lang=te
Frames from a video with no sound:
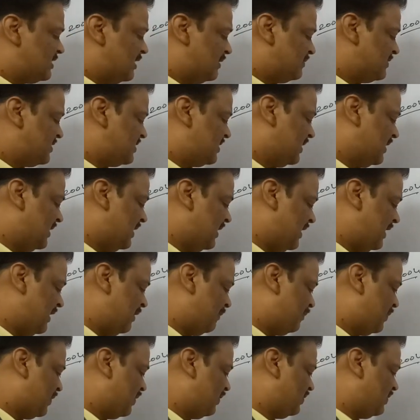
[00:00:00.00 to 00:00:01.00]
సంస్థగా
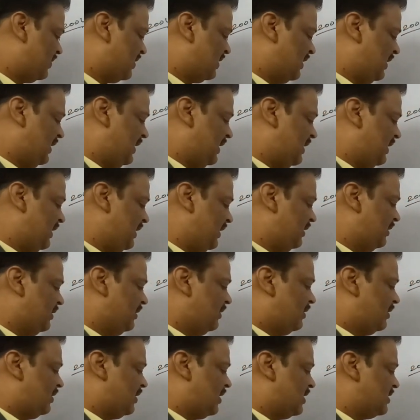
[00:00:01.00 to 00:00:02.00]
ఏర్పడుతున్నది అని
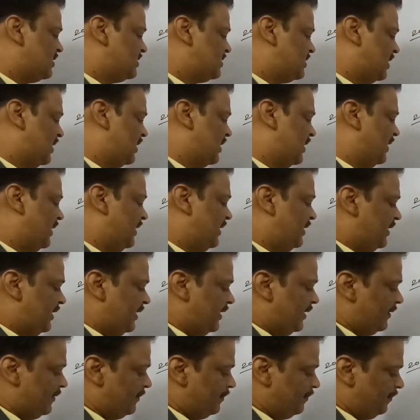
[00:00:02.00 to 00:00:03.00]
ఆన్సర్ రాయండి
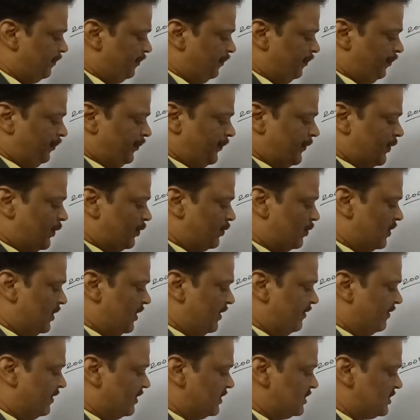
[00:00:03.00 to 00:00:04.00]

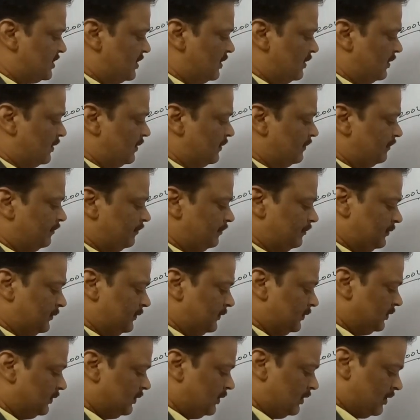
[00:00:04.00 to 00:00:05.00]
ట్వంటీ వర్డ్స్లో
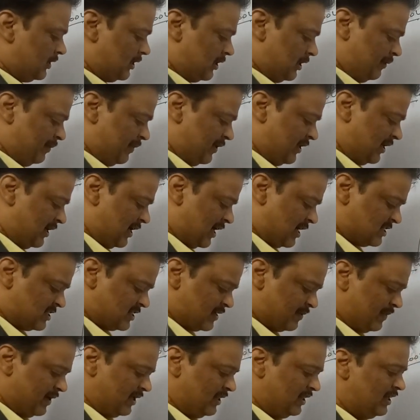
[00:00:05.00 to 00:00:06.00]
అది పెద్ద
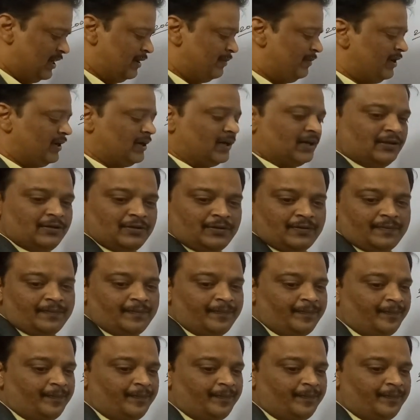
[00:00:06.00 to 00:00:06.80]
కష్టమైంది ఏమి కాదు